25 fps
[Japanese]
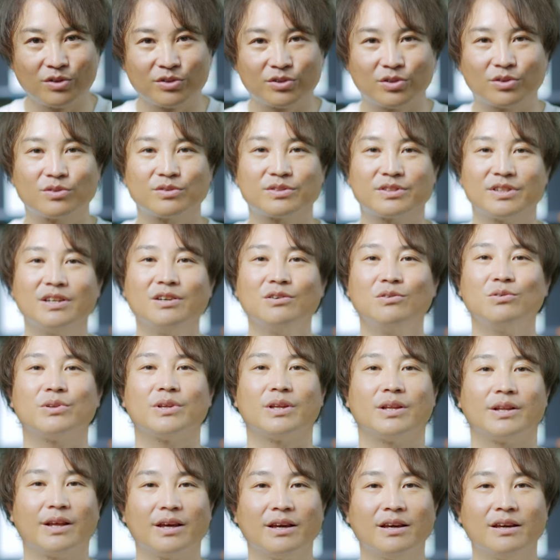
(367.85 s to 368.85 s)
その前後
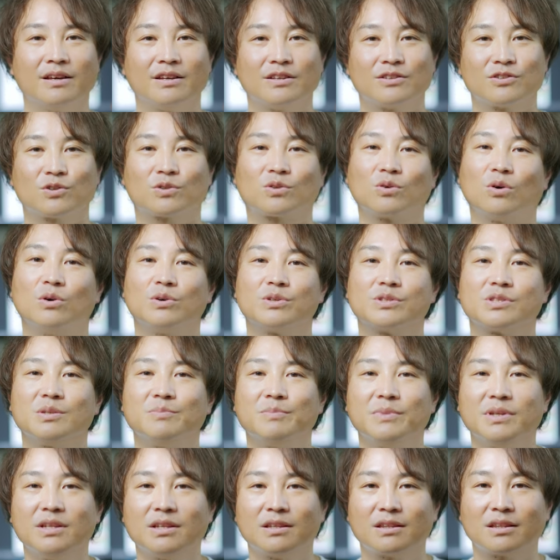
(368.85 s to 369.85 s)
でね、ちょっと星
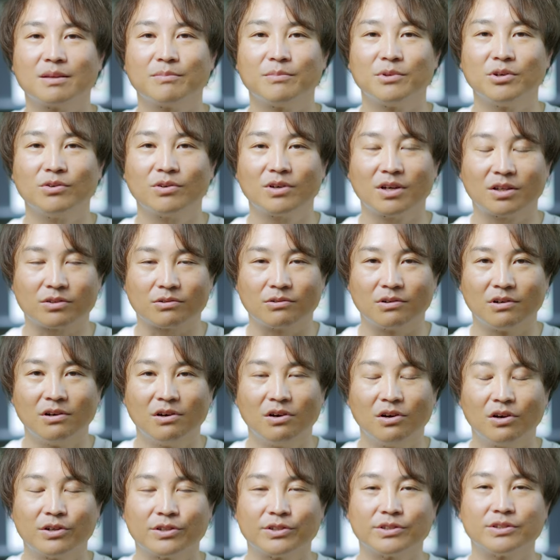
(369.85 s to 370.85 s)
見に行ってみようかと、
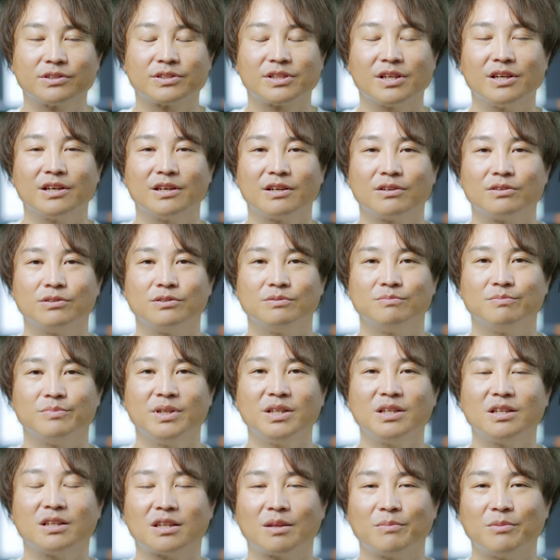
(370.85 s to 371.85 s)
流星群
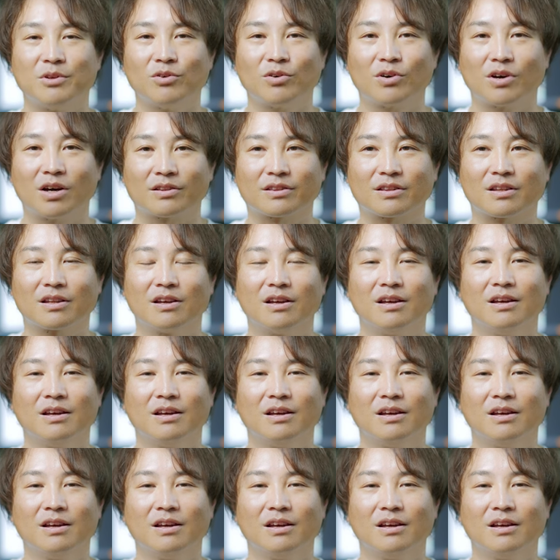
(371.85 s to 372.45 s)
見に行ってみようか、